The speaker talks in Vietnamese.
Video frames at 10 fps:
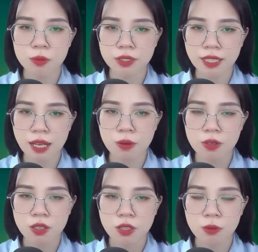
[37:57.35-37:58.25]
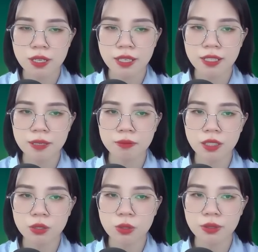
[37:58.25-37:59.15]
có thể dần dần khám phá
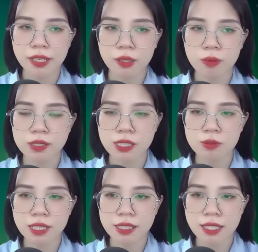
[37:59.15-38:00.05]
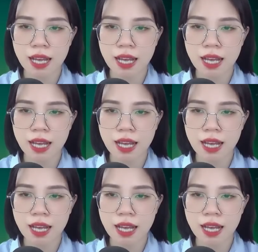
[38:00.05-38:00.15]
những mặt tốt khác của anh.